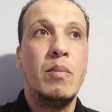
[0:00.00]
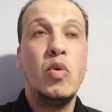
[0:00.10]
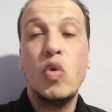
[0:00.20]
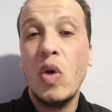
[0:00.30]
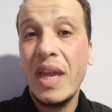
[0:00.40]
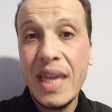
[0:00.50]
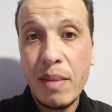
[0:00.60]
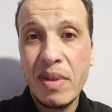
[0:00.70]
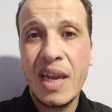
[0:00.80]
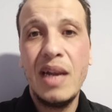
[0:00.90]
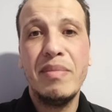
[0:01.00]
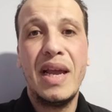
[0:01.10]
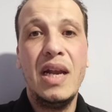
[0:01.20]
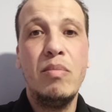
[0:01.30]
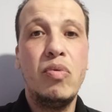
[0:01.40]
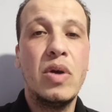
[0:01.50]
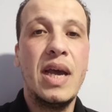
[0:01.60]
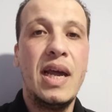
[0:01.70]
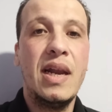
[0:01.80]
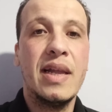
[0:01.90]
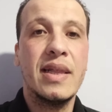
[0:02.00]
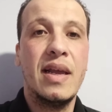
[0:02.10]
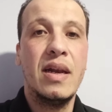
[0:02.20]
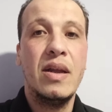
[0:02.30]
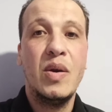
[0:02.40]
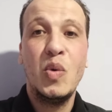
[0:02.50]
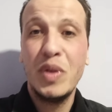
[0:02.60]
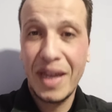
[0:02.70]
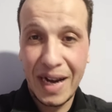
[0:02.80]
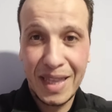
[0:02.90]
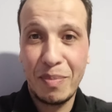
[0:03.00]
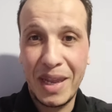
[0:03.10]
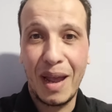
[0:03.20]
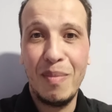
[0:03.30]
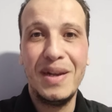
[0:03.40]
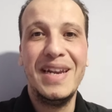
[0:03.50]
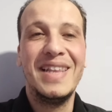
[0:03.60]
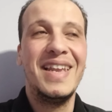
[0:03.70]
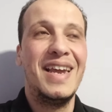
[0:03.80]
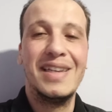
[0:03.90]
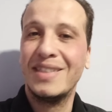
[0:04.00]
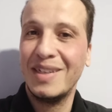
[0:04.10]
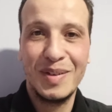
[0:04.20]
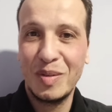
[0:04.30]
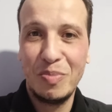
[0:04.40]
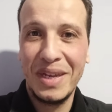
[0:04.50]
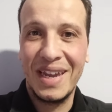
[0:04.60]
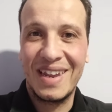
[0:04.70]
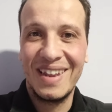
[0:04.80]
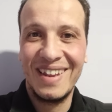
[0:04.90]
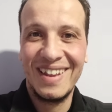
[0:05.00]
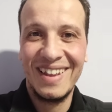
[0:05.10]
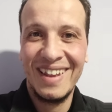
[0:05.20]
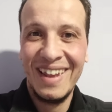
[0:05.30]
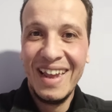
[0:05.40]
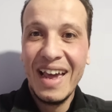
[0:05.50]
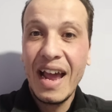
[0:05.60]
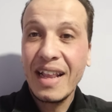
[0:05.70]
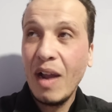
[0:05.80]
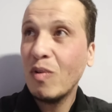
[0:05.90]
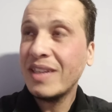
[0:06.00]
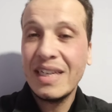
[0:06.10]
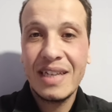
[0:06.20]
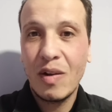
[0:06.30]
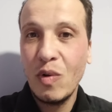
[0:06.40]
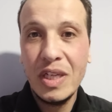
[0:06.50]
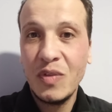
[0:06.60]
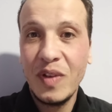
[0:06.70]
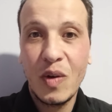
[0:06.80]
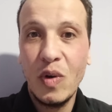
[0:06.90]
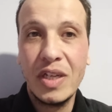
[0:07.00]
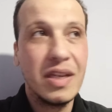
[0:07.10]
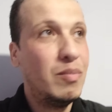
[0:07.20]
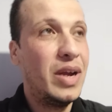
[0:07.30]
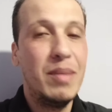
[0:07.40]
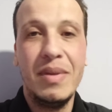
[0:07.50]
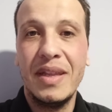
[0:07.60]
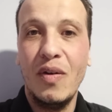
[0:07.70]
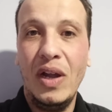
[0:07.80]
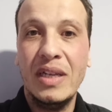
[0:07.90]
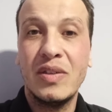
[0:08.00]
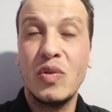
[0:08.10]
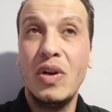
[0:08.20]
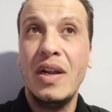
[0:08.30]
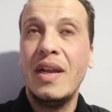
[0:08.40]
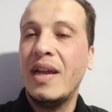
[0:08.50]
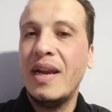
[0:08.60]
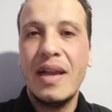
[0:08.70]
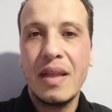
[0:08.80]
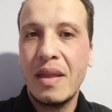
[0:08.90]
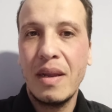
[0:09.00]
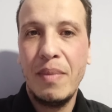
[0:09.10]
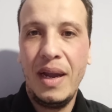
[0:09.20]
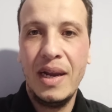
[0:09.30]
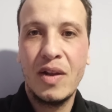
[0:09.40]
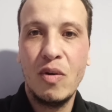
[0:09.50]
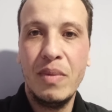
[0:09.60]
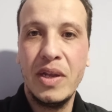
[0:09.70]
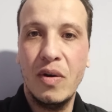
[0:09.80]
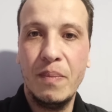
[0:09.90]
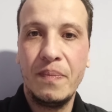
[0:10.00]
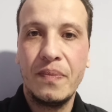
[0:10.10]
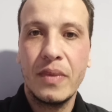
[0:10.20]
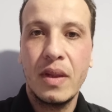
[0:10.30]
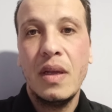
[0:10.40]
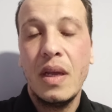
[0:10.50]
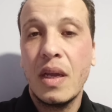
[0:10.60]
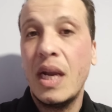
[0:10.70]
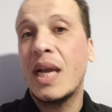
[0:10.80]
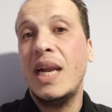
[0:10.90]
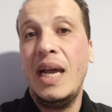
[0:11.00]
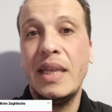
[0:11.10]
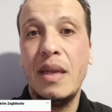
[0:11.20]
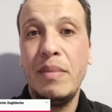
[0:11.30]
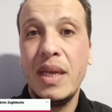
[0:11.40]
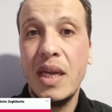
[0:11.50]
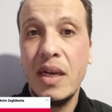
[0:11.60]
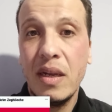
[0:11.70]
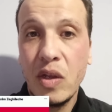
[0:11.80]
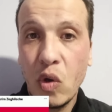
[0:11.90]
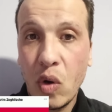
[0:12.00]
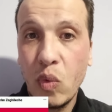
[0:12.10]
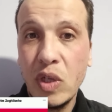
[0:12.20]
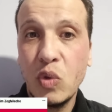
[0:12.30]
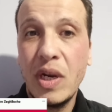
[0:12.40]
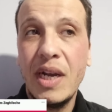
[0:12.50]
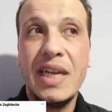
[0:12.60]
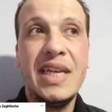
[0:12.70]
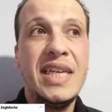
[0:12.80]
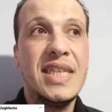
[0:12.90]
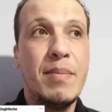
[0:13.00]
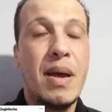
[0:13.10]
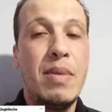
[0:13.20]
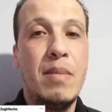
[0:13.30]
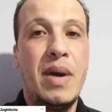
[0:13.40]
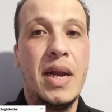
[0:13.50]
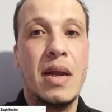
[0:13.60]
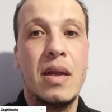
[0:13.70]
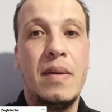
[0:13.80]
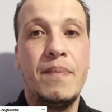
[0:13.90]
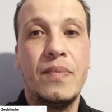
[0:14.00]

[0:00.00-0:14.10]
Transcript: منذ أيام تكلمت على البكاء على الأطلال وانت راك تبكي قبل النتائج بيك راك تحوس تحصل كلش في كلش المهم انت وعسول لا تثريب عليكم اليوم قال لك العدميين يروجون الانهزام قبل المعركة